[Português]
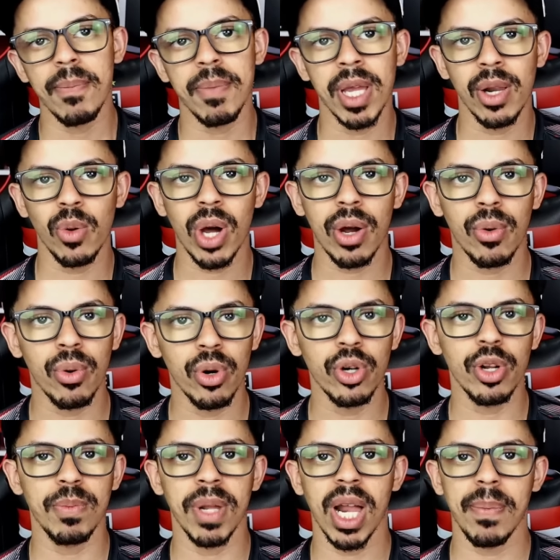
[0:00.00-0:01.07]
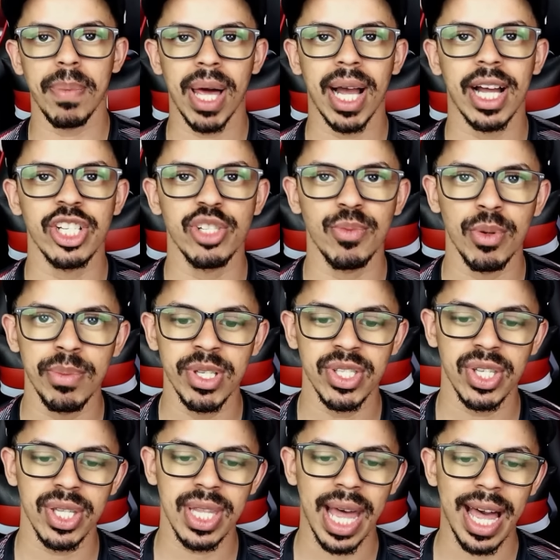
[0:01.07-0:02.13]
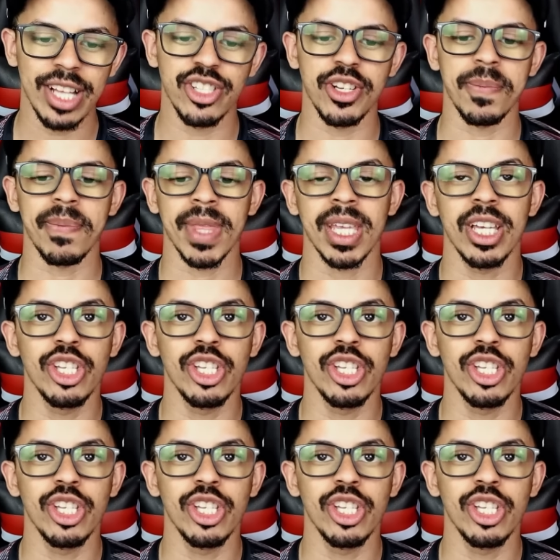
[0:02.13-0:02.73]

pelo acordo pela placa de publicidade.